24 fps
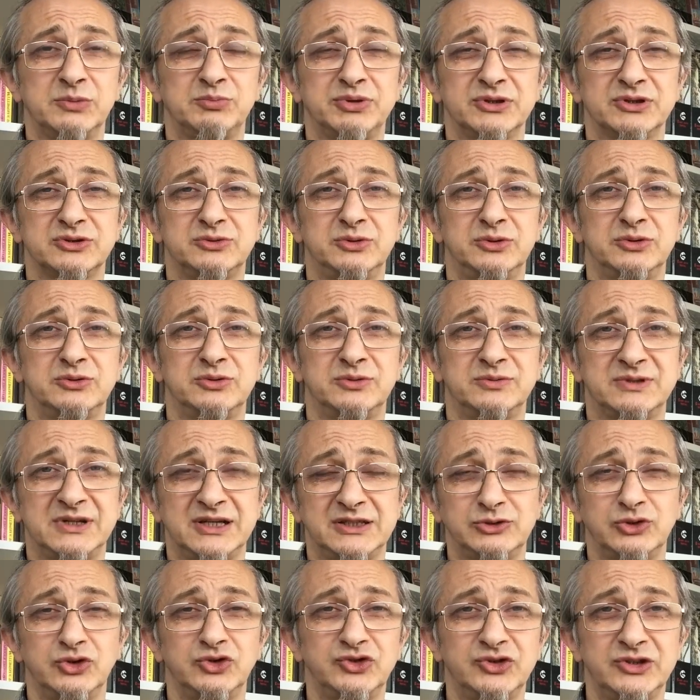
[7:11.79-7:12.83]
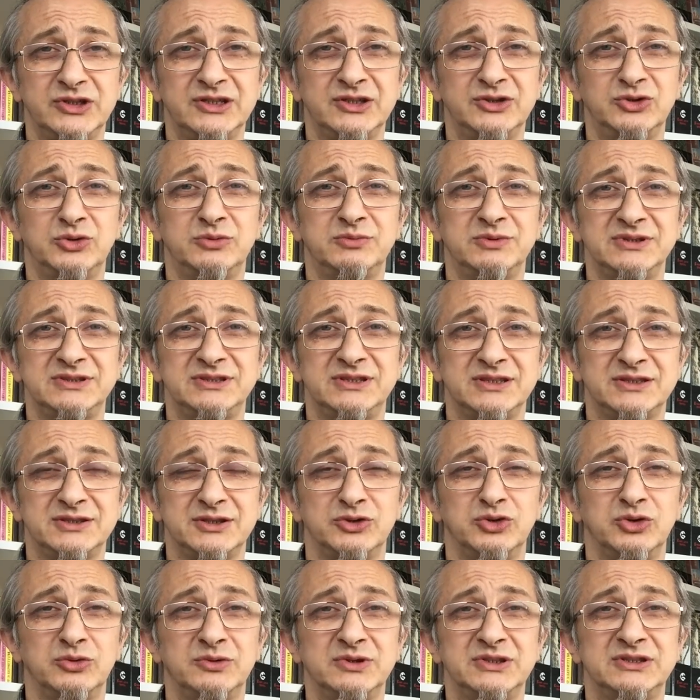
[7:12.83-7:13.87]
поскольку хорошая новость – это
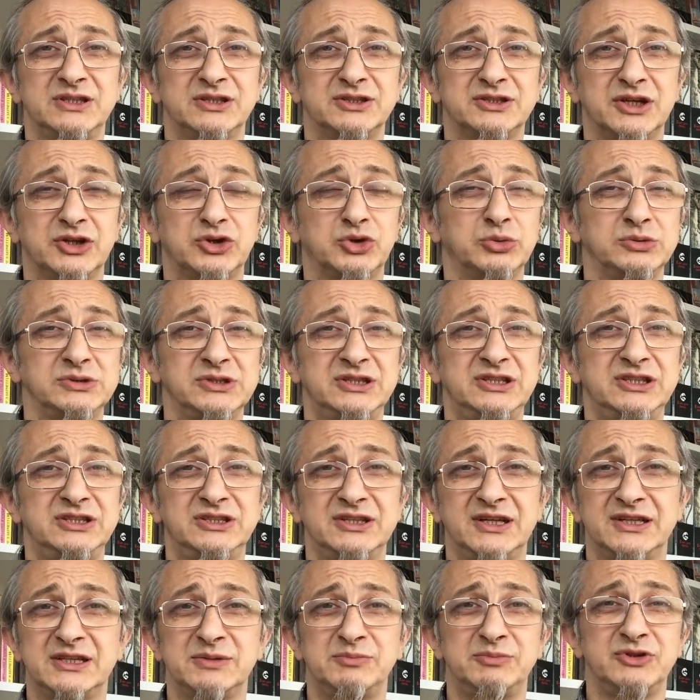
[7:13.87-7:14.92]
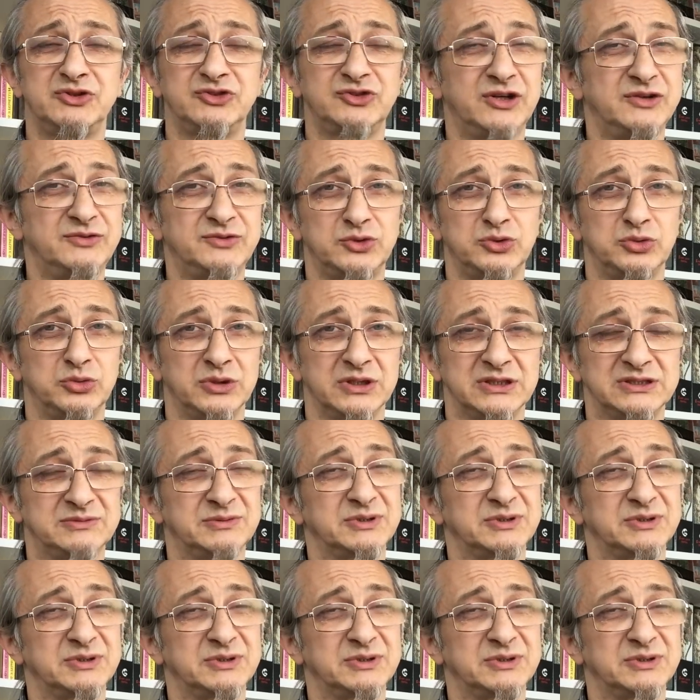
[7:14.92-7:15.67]
новость, от которой не надо бежать в доллар.